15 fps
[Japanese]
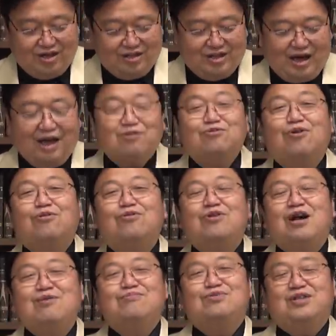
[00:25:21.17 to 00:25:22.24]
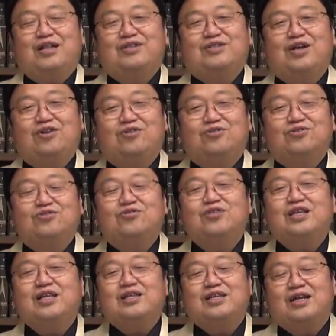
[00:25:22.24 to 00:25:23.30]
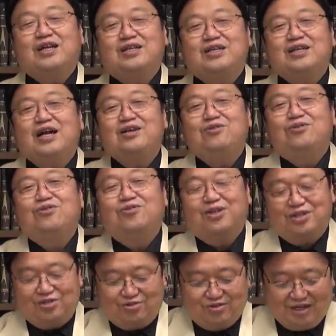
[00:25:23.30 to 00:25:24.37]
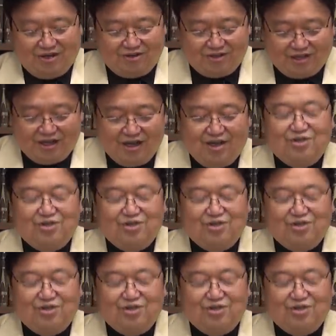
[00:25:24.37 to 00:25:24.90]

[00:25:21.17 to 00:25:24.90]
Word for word: で、アルコールランプなんですけど、それだったら光の量が少ないので、